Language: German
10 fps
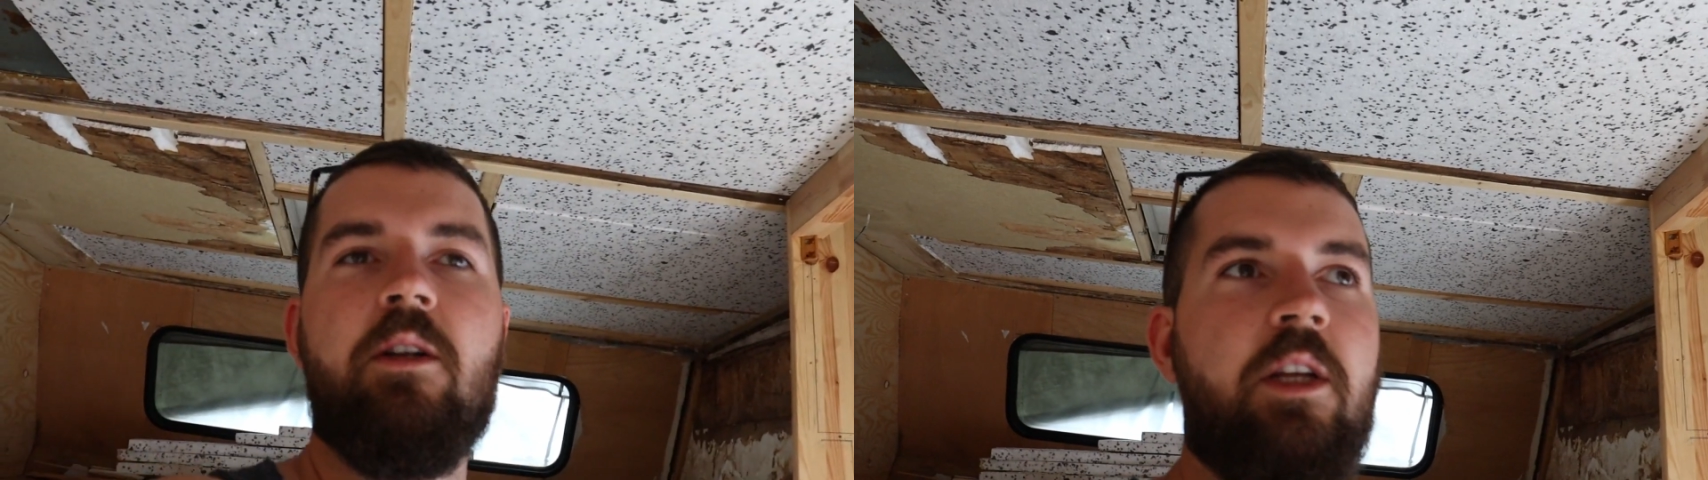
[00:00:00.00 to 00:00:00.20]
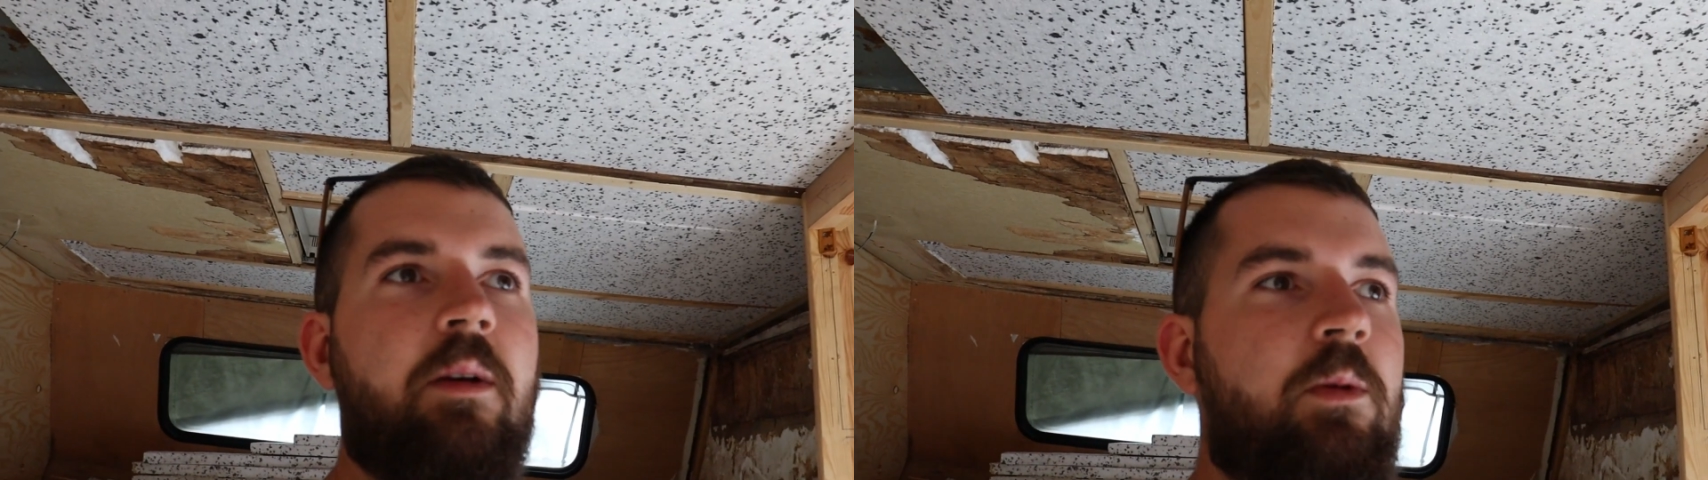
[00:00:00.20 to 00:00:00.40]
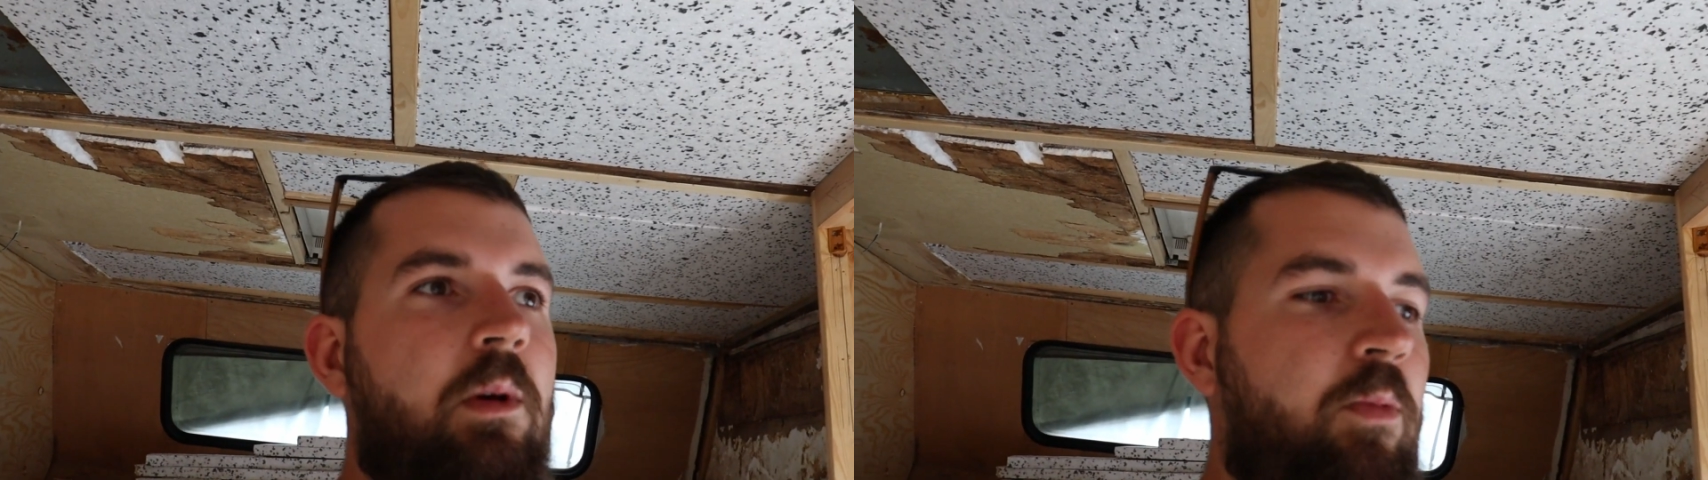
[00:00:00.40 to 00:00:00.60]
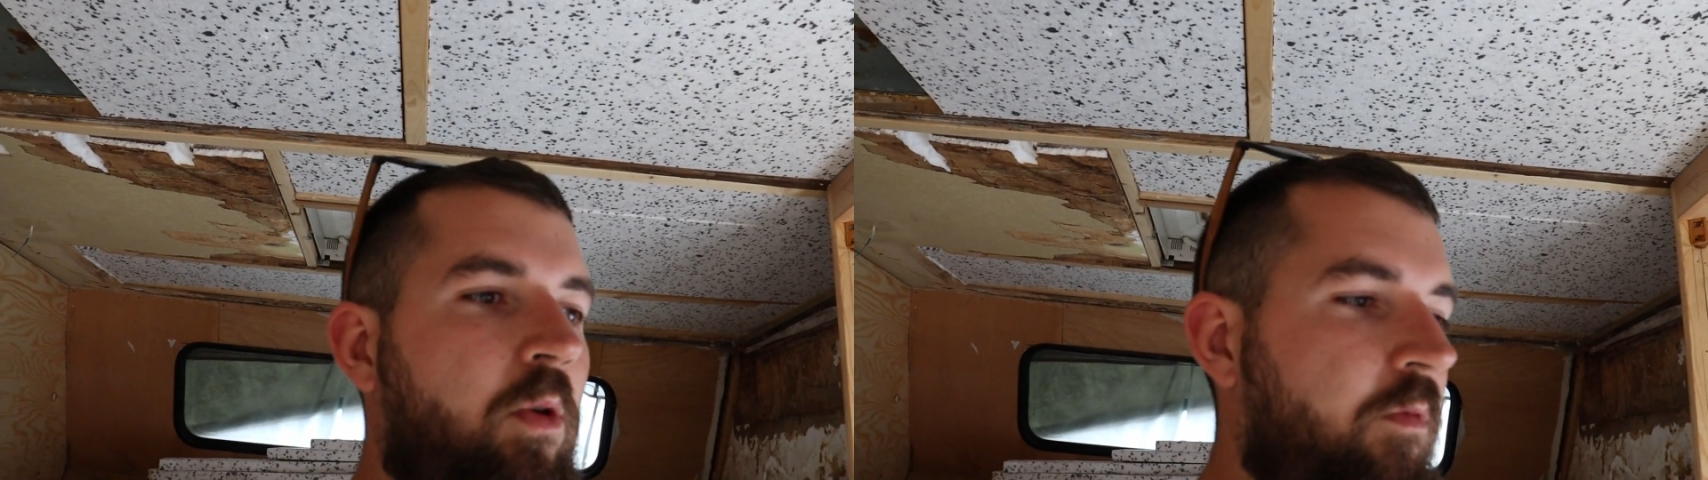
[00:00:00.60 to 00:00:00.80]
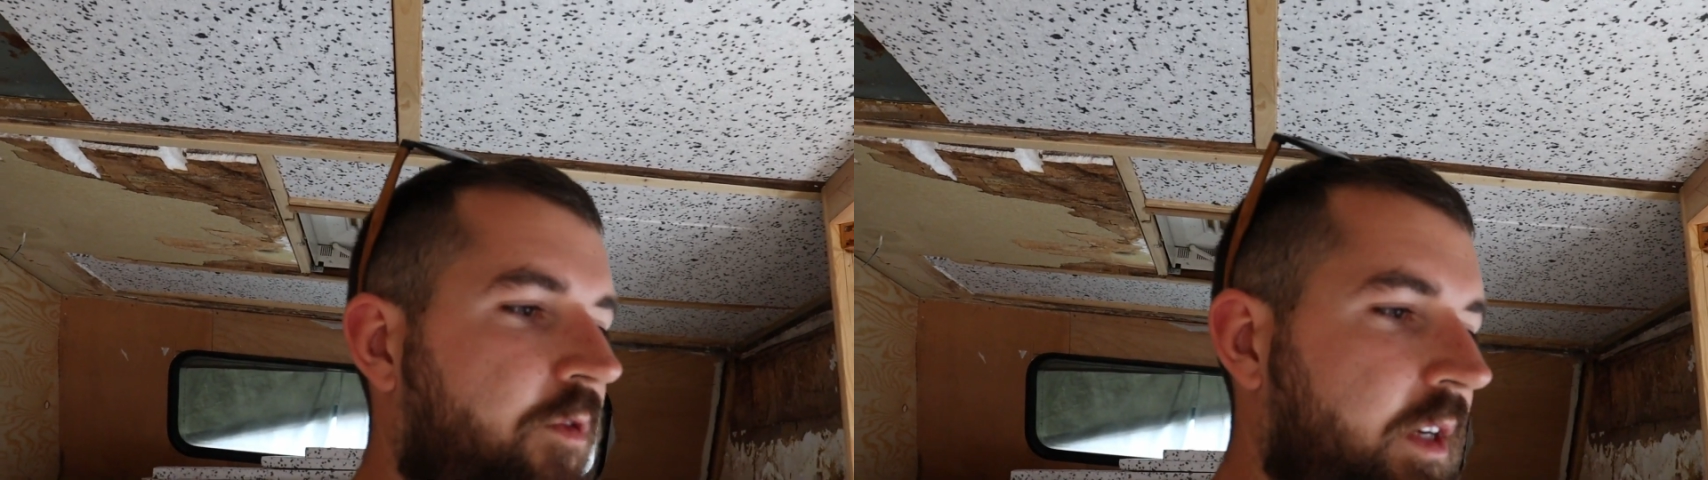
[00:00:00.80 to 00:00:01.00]
das hebt zwar
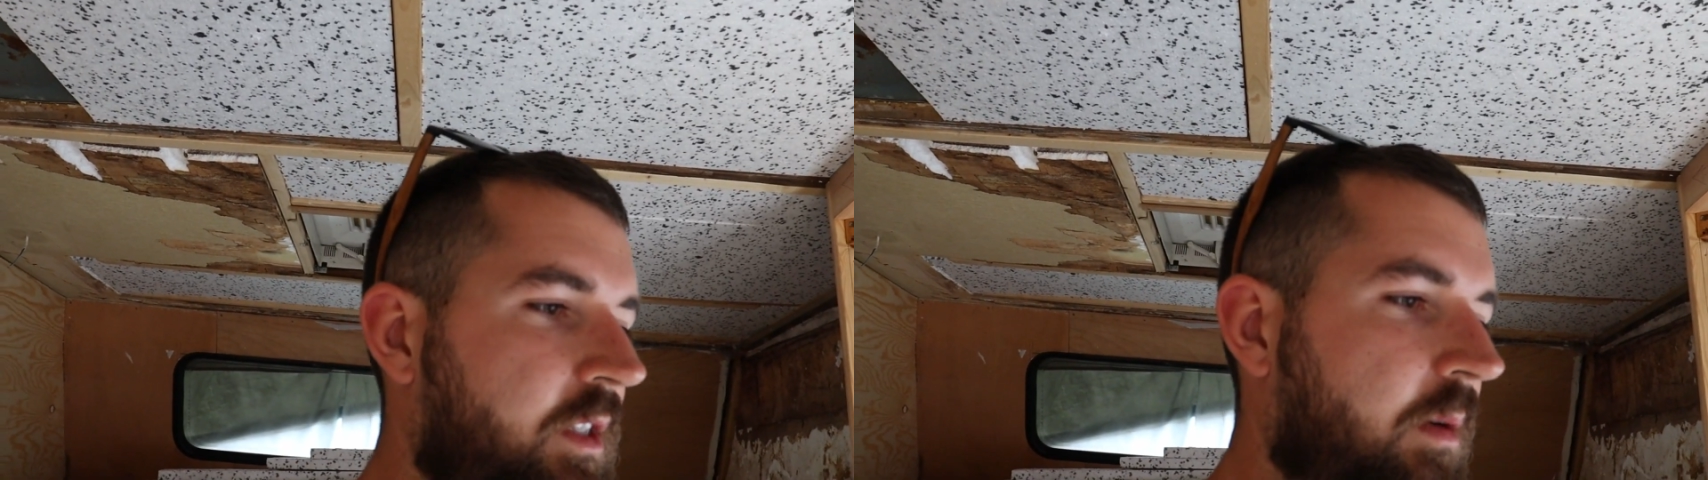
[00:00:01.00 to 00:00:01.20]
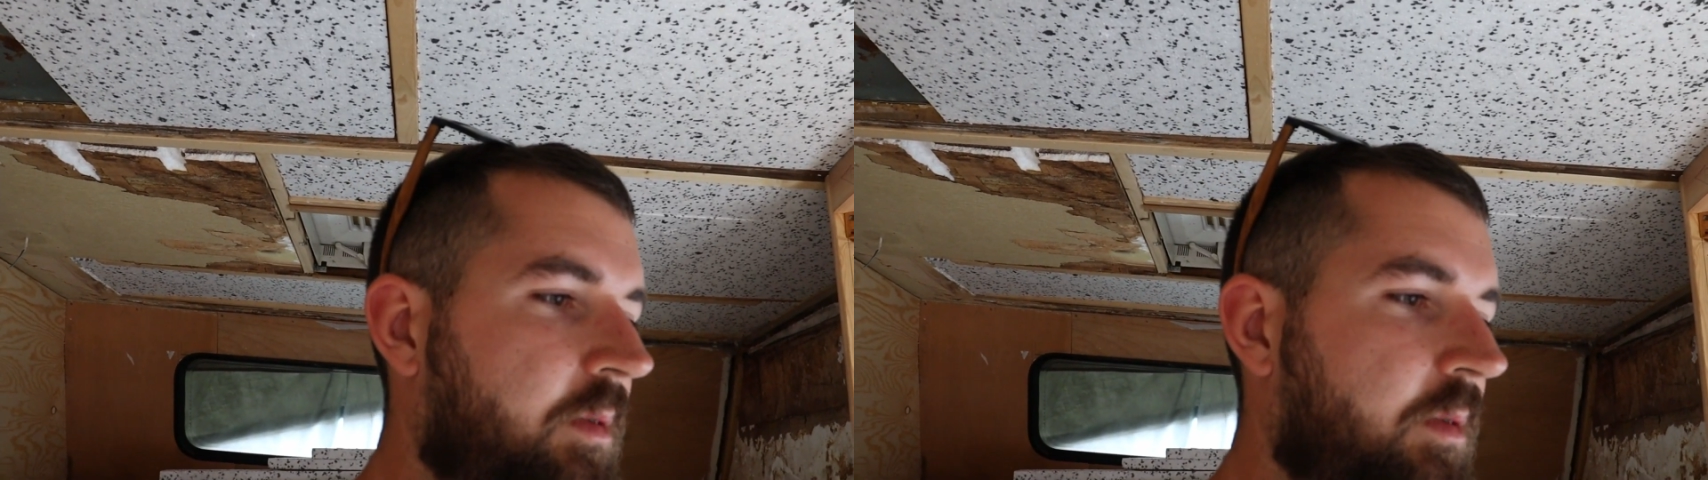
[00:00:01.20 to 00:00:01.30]
Bomben fest,